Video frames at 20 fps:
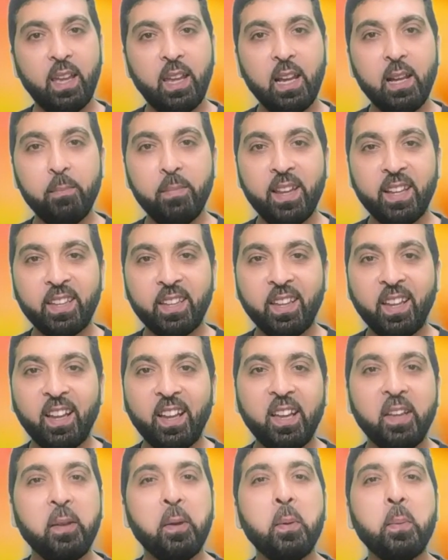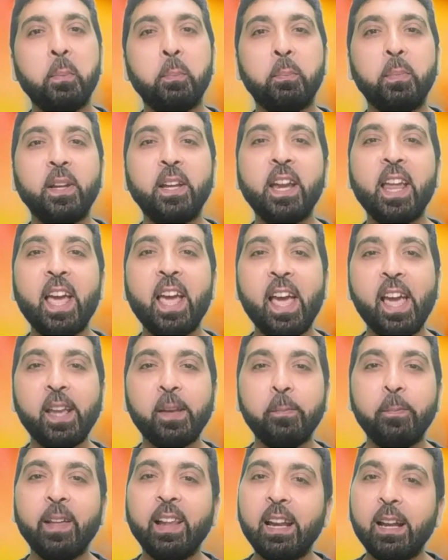المانجا من
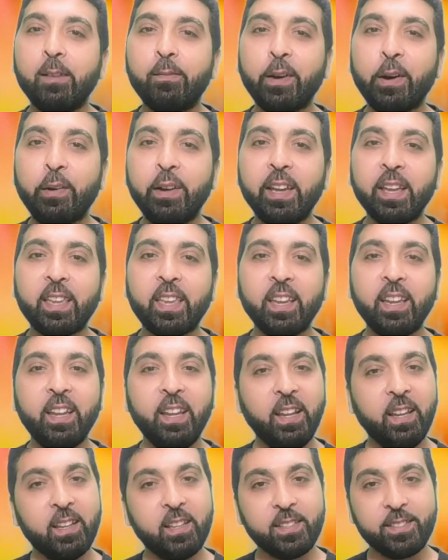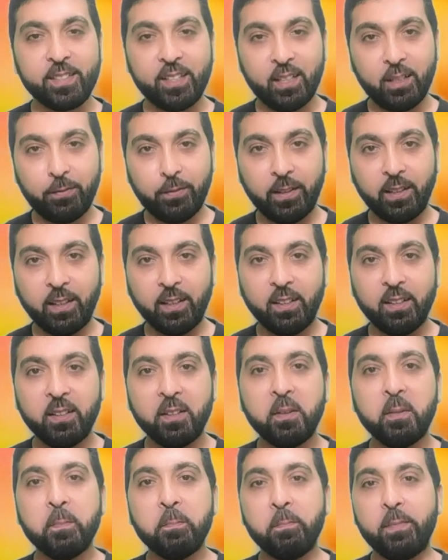اجمل الفواكه الصيفيه
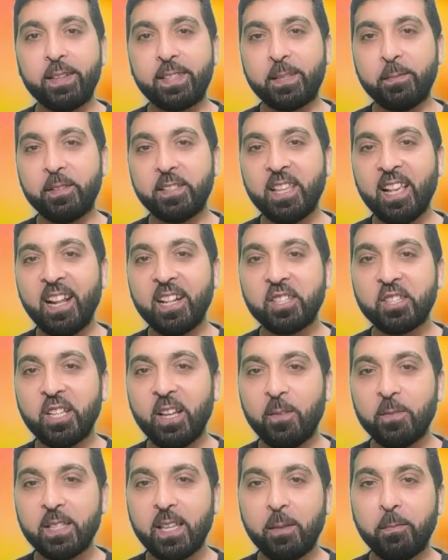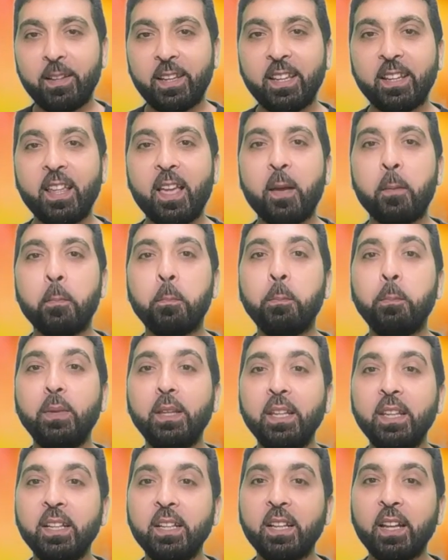بس ما سالتش نفسك قبل كده
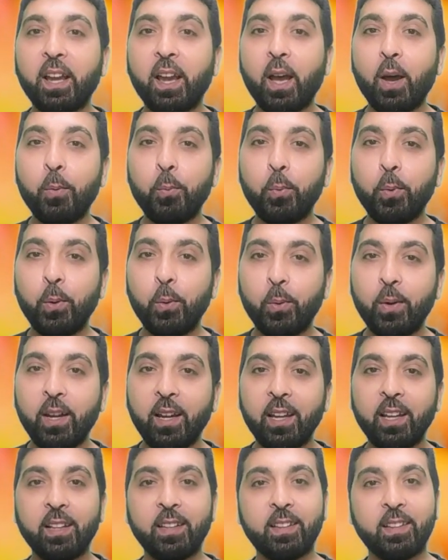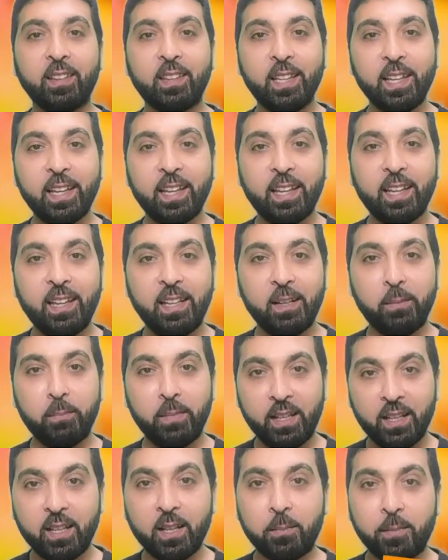مين اول واحد دخل
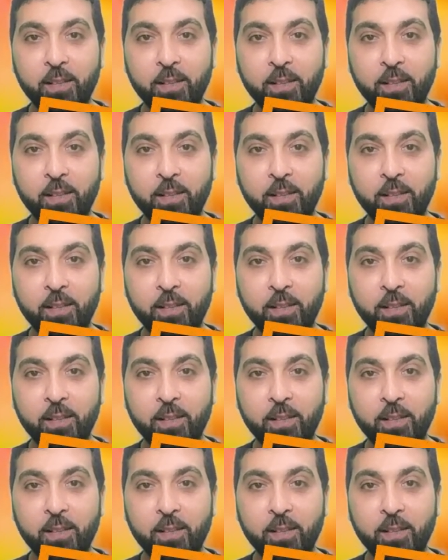المانجا